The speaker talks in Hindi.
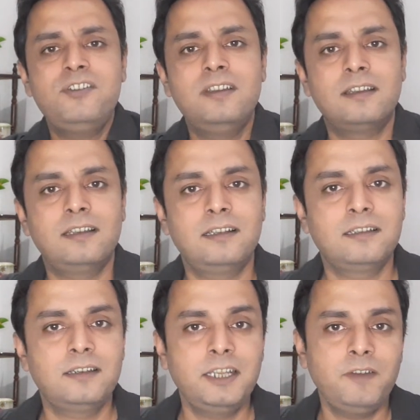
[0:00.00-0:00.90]

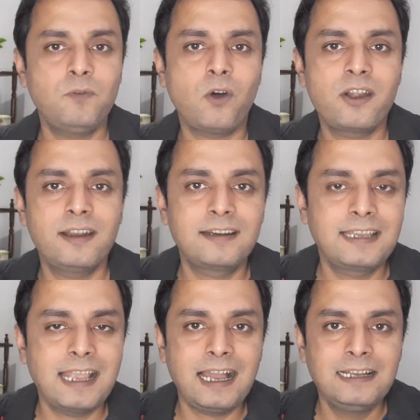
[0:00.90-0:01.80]
डेविड वार्नर
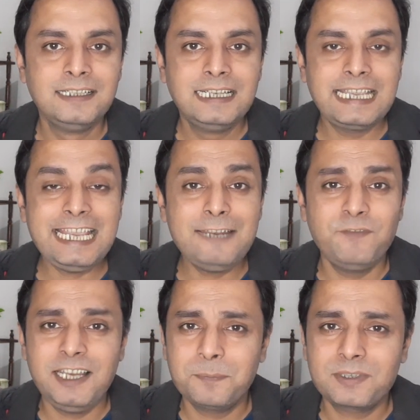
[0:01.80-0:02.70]
क्या केन
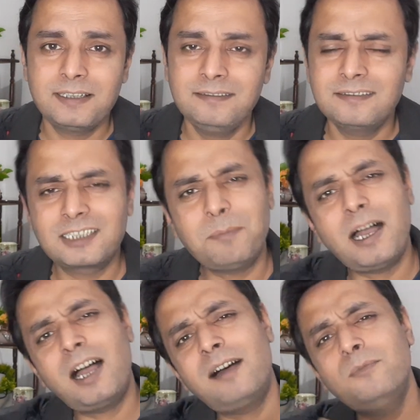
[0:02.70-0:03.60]
विलियमसन
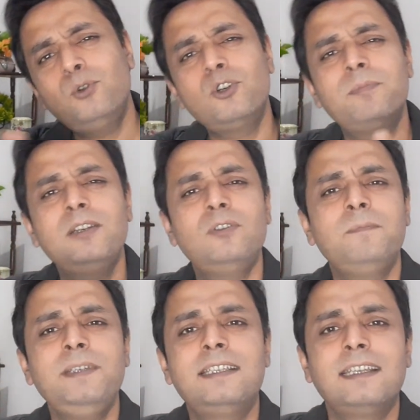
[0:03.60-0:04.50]
तमाम लोग बिल्कुल
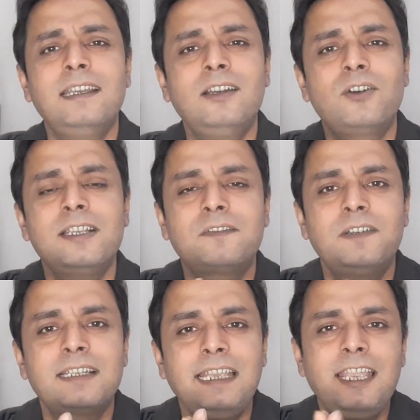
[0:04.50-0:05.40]
पीछे हैं और इस
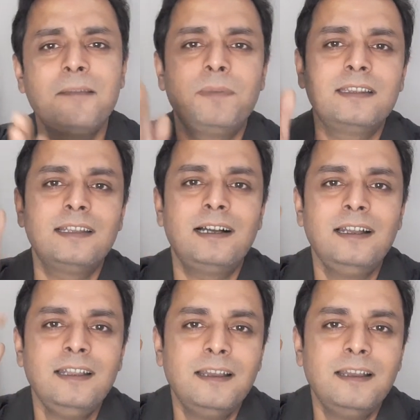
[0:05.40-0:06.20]
वक्त एक बंदा